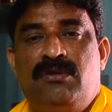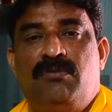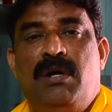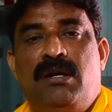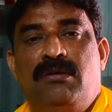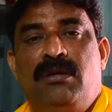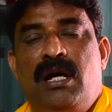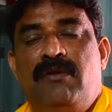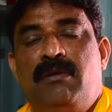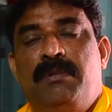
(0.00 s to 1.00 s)
సుమారు
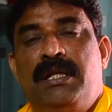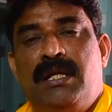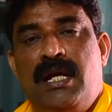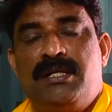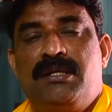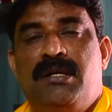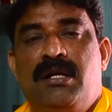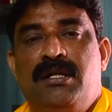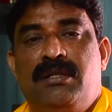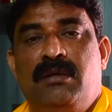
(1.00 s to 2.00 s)
ఆరు వేల మందికి రేషన్
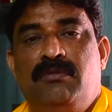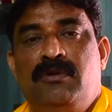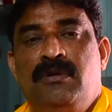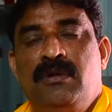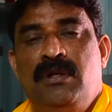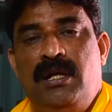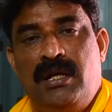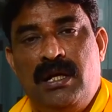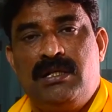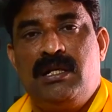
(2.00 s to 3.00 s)
కార్డులు ఇచ్చాము నేను
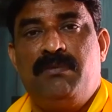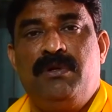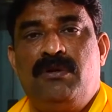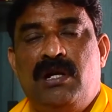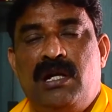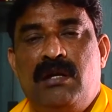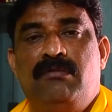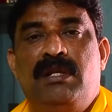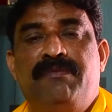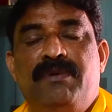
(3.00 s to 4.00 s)
గెలిచినప్పుడు నూట యాభై
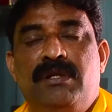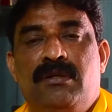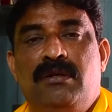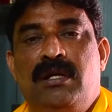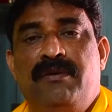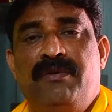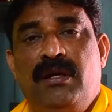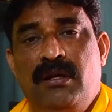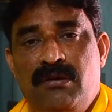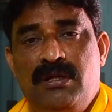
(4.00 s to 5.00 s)
మందికి పెన్షన్లు ఉండేవి
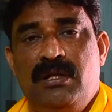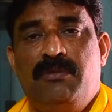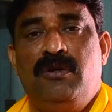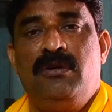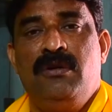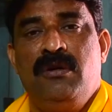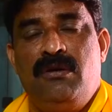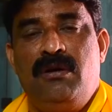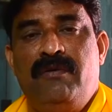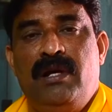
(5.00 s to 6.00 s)
ఈరోజేమో
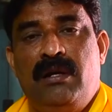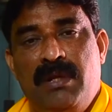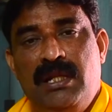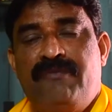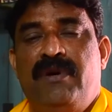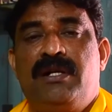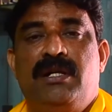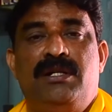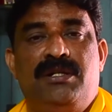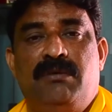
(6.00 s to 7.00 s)
రెండు వేల మందికి
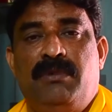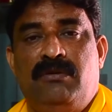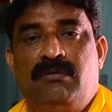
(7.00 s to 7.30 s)
పెన్షన్లు ఇచ్చాము